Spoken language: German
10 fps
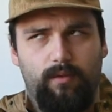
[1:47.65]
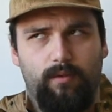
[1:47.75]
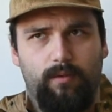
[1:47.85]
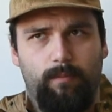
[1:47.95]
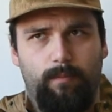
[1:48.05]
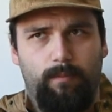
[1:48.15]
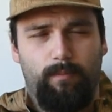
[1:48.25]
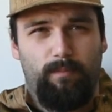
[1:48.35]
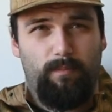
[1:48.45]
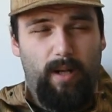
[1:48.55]
Und
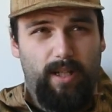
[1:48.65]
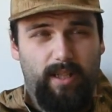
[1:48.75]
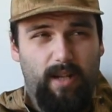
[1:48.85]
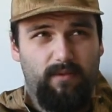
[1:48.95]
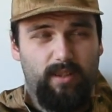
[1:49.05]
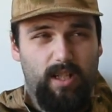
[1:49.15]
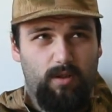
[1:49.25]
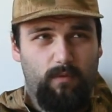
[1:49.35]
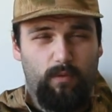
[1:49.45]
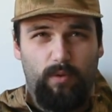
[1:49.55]
bei Gavin
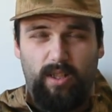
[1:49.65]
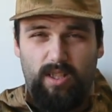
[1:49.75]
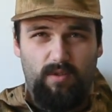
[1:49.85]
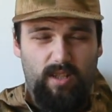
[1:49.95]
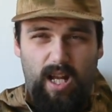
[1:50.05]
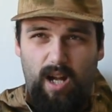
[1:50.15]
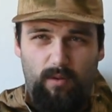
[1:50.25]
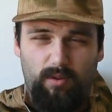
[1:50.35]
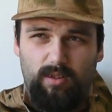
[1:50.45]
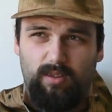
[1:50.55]
Nestoff kriegst du sie
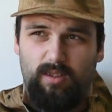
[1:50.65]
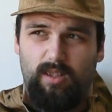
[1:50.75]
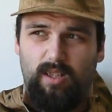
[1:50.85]
auch.